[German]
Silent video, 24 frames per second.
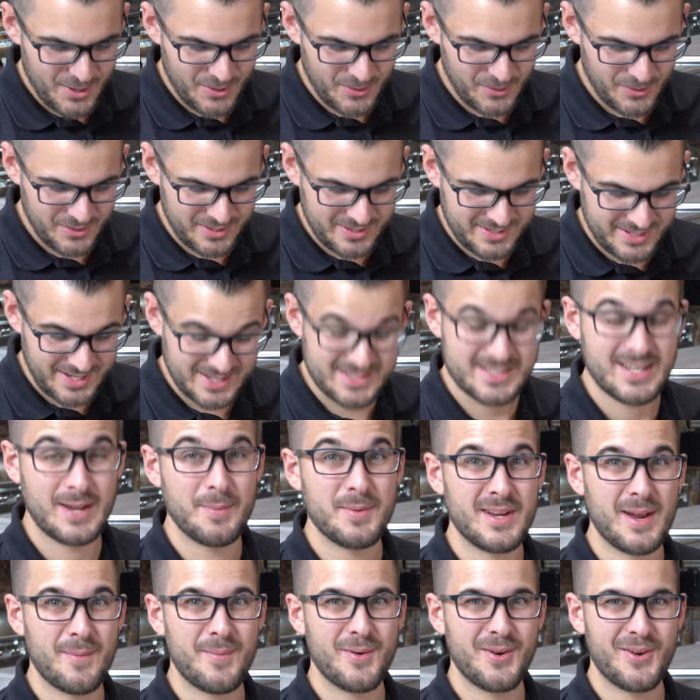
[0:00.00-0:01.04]
Und jetzt
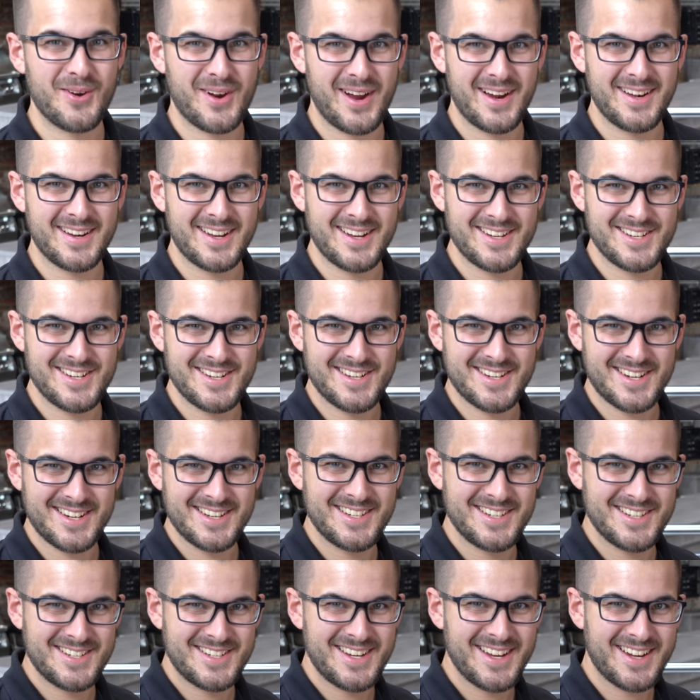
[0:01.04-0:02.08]
habe ich aber noch einen richtig,
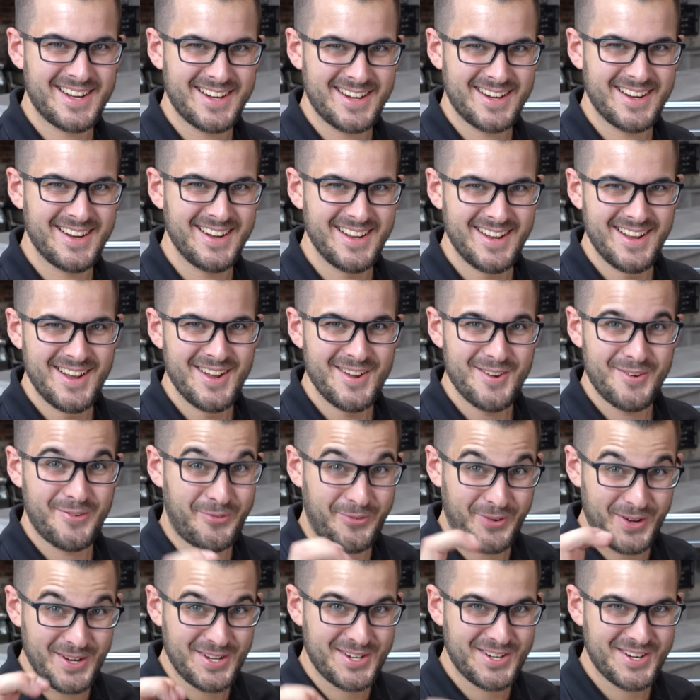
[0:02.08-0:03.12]
richtig dicken
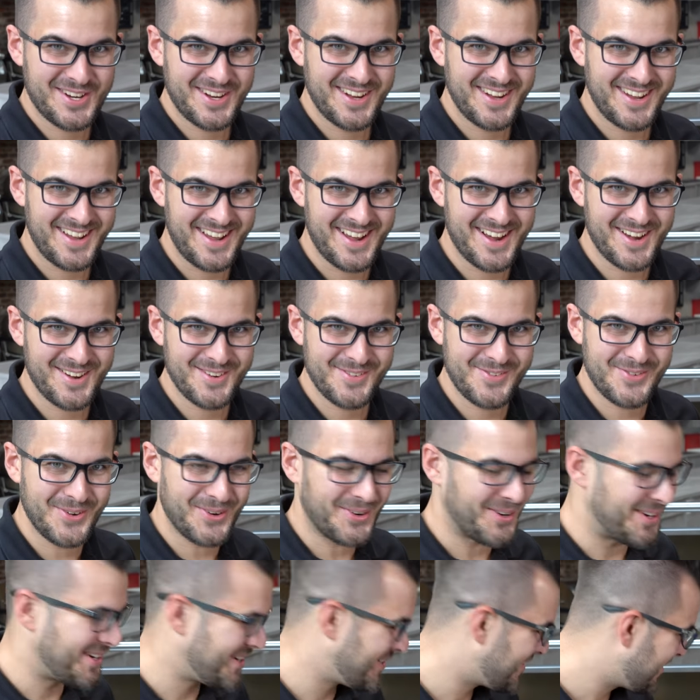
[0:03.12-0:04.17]
Fisch ja,
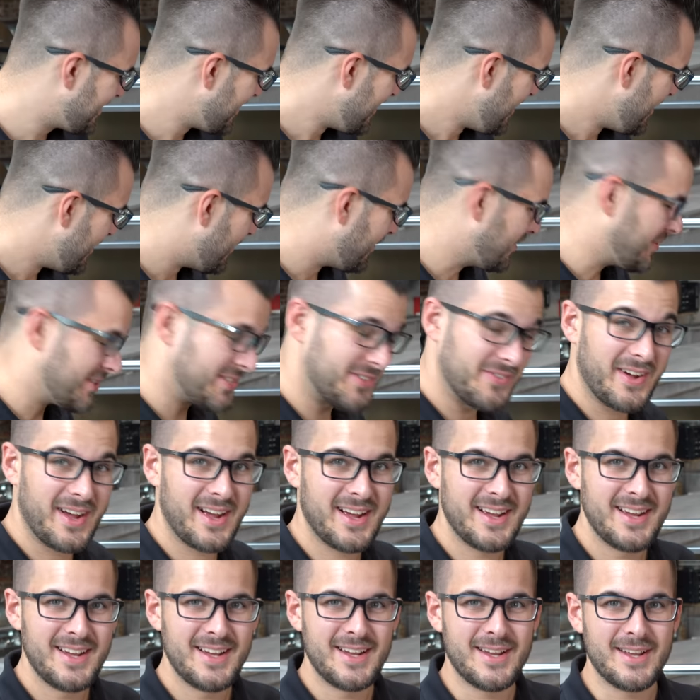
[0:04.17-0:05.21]
für euch. Und
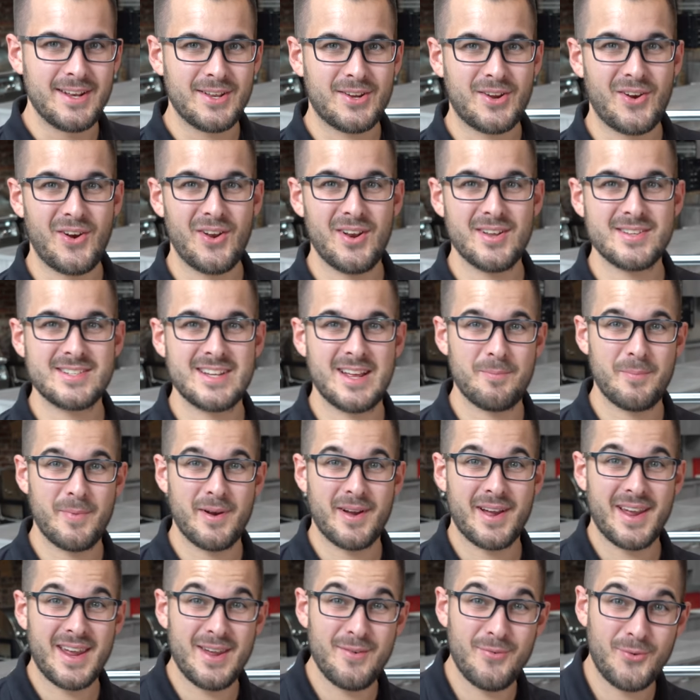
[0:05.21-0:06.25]
zwar in Köln selbst
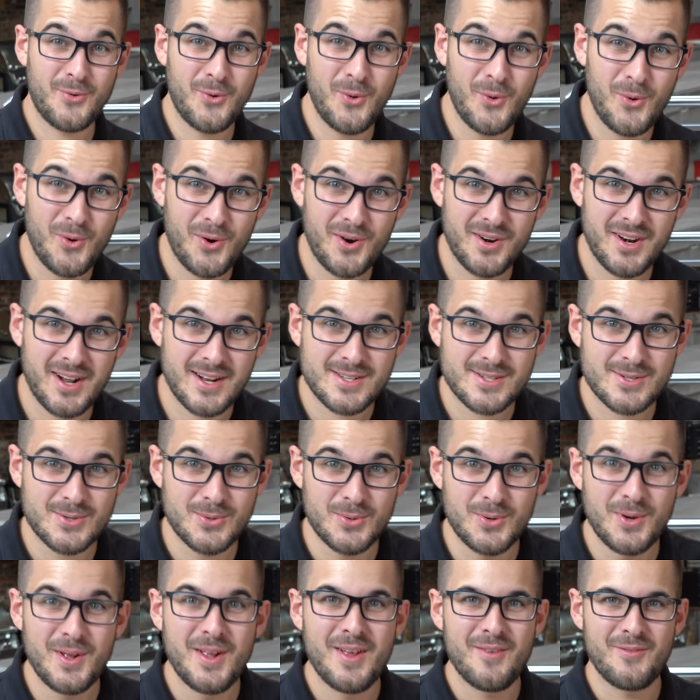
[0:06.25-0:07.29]
mal Reefkoche
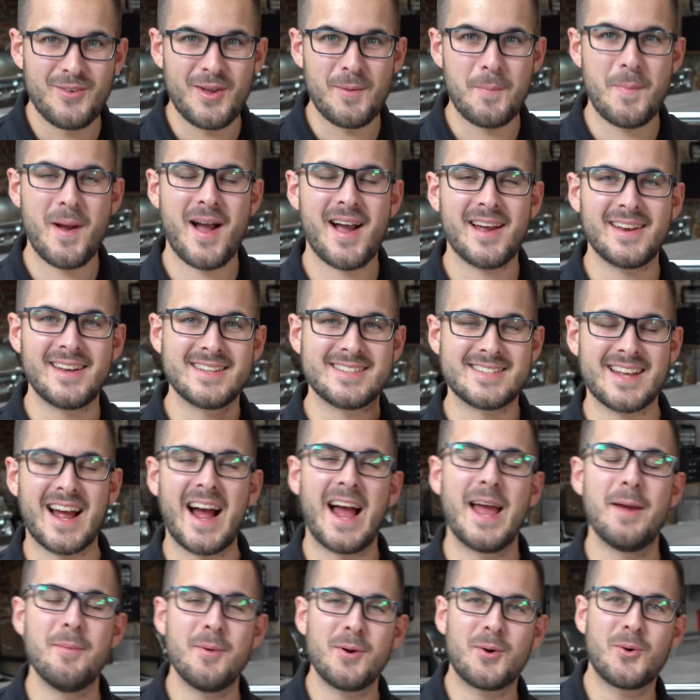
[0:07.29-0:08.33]
dazu. Wir machen jetzt
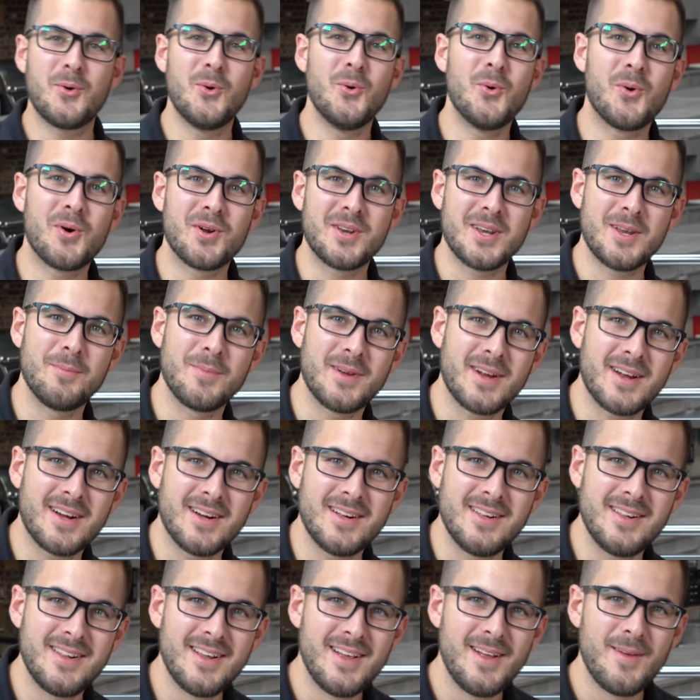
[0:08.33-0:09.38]
Reibekuchen im
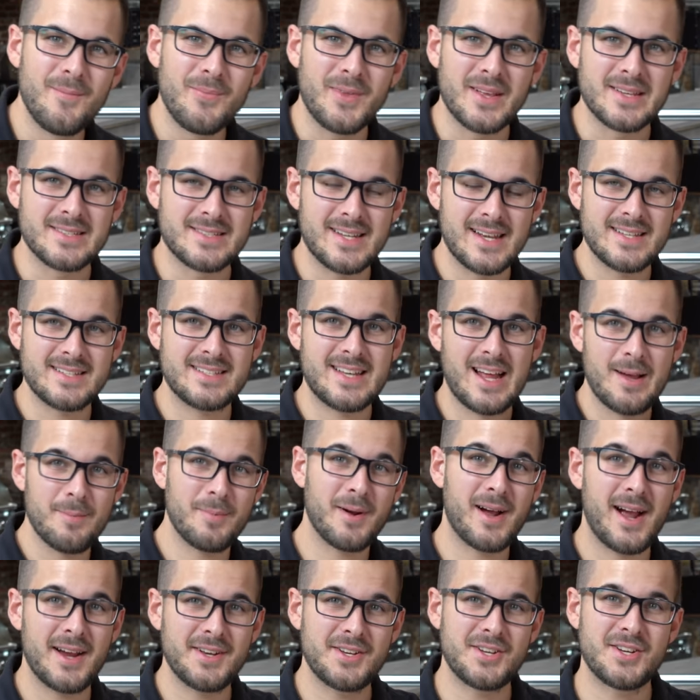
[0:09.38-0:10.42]
Grill. Das heißt, da
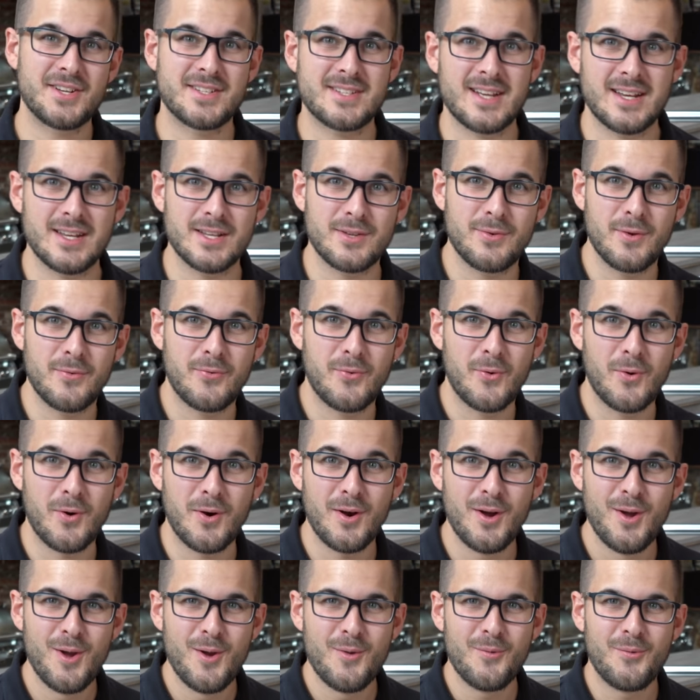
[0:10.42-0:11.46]
bereite ich jetzt alles für
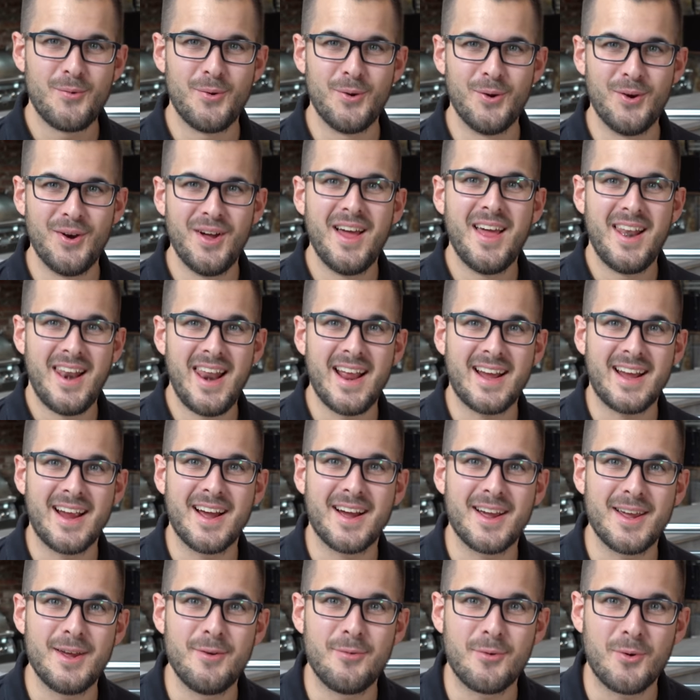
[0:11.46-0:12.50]
vor für
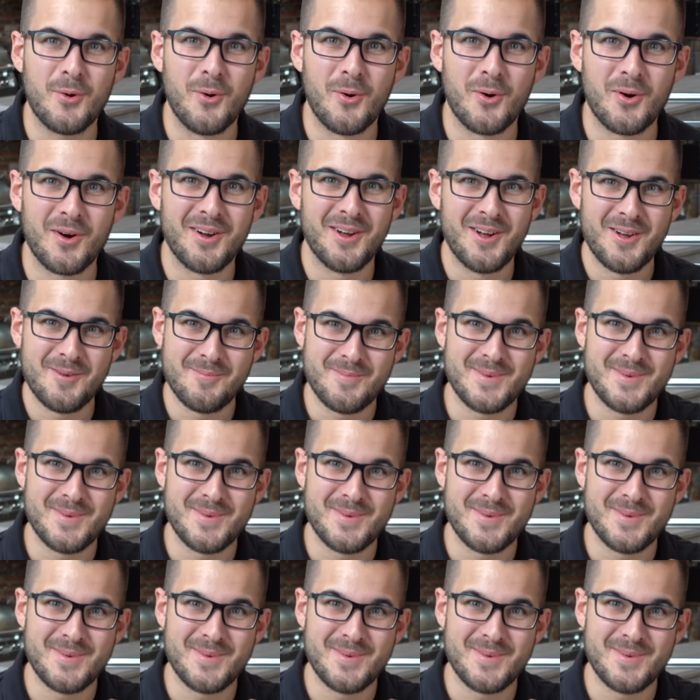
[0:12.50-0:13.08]
leckere Koche.